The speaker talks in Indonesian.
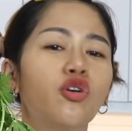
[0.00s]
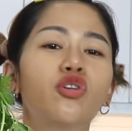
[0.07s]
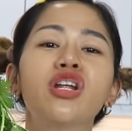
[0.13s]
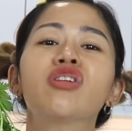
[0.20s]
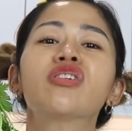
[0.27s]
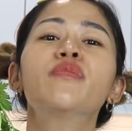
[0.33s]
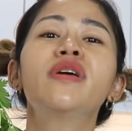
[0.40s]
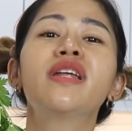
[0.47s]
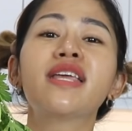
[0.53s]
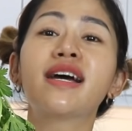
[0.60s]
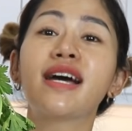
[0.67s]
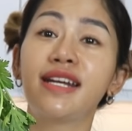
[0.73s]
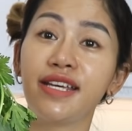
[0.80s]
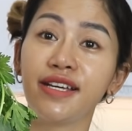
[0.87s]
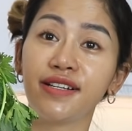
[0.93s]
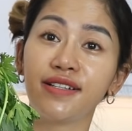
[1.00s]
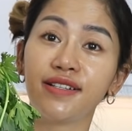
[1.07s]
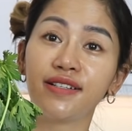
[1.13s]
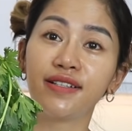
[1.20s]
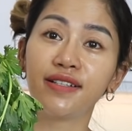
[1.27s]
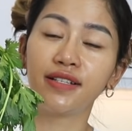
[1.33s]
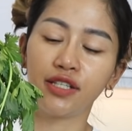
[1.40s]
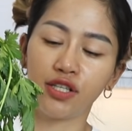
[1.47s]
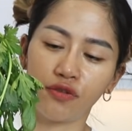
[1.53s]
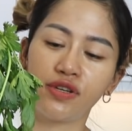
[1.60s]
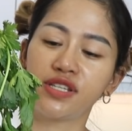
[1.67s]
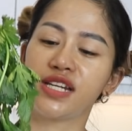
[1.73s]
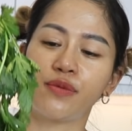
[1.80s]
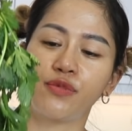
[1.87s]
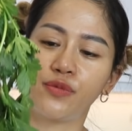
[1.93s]
Oh, daun kemirinya nggak ada ya? Ya
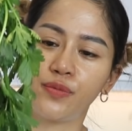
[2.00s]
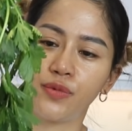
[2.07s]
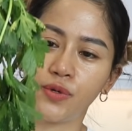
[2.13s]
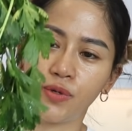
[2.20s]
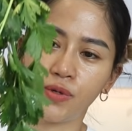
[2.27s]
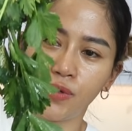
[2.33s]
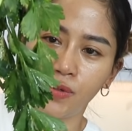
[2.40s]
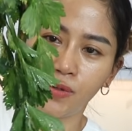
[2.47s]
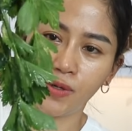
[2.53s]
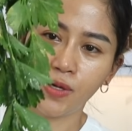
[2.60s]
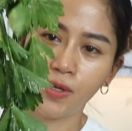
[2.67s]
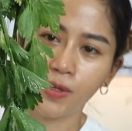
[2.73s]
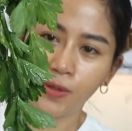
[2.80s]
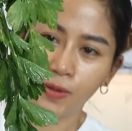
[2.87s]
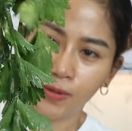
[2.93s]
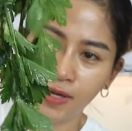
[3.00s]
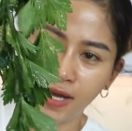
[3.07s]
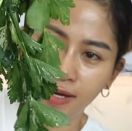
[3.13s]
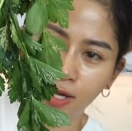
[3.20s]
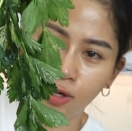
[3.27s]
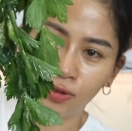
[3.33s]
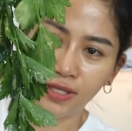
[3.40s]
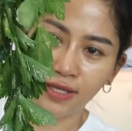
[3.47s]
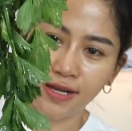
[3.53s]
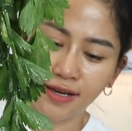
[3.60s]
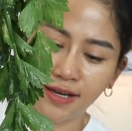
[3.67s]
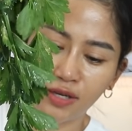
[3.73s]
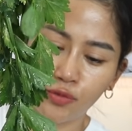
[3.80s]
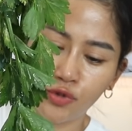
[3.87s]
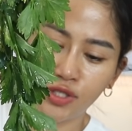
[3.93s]
wis nggak apa-apa. Nggak ada rotan
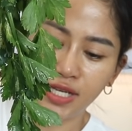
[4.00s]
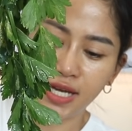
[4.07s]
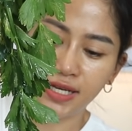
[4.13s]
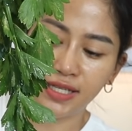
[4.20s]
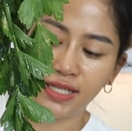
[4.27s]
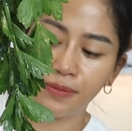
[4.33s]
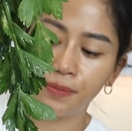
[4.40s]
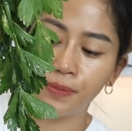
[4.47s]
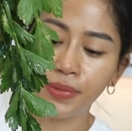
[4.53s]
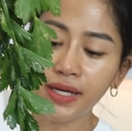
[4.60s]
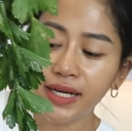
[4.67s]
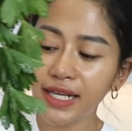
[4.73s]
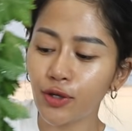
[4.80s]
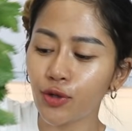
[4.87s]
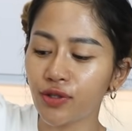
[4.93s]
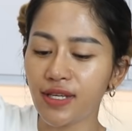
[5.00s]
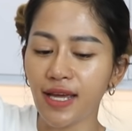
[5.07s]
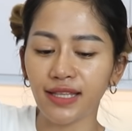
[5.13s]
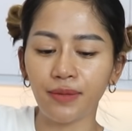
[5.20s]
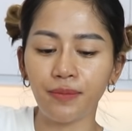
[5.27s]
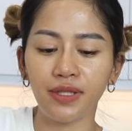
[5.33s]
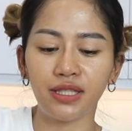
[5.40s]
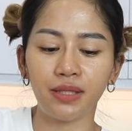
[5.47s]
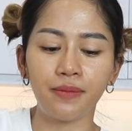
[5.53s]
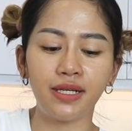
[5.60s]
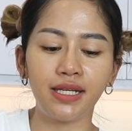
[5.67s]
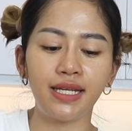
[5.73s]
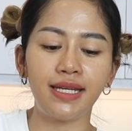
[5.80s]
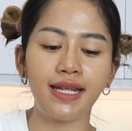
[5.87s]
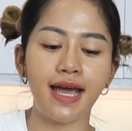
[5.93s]
akar pun jadi. Berikutnya
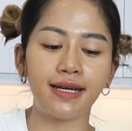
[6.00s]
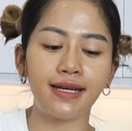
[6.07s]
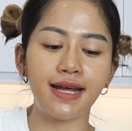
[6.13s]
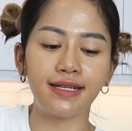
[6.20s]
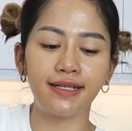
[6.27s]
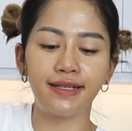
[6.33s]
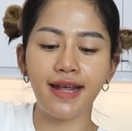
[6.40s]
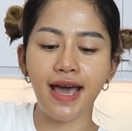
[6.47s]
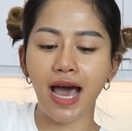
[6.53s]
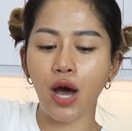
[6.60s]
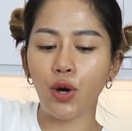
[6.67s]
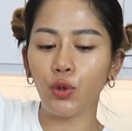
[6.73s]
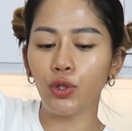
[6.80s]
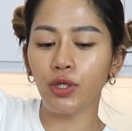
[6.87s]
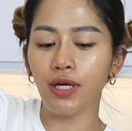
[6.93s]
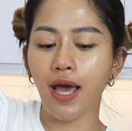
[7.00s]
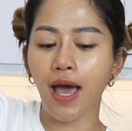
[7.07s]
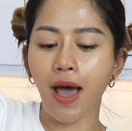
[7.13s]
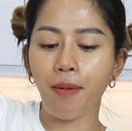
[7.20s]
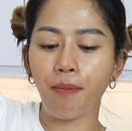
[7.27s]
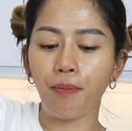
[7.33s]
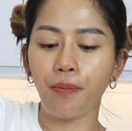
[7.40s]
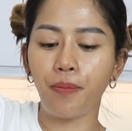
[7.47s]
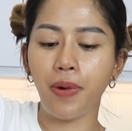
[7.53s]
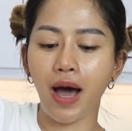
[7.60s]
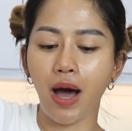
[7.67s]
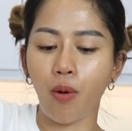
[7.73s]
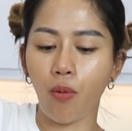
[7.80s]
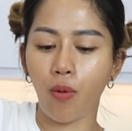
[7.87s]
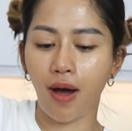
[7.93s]
teman-teman ini ada daun
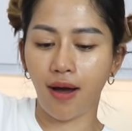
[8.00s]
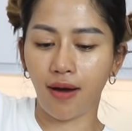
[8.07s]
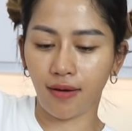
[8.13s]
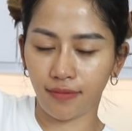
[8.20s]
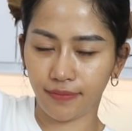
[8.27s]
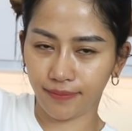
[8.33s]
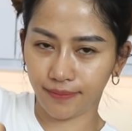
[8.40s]
bawang.